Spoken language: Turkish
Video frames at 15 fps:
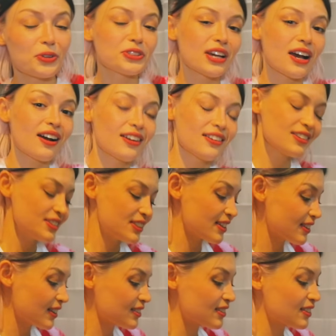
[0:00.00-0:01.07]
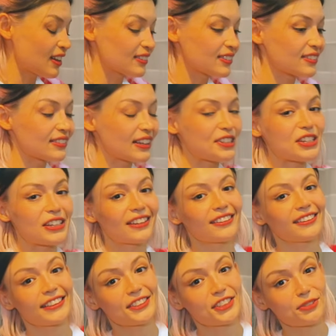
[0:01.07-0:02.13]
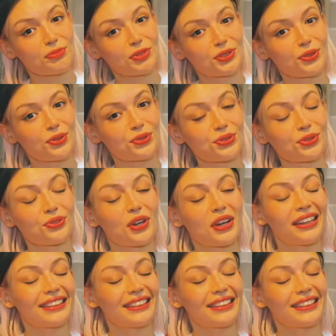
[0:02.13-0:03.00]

Kah çekyatın altından çekirdek çıkması olsun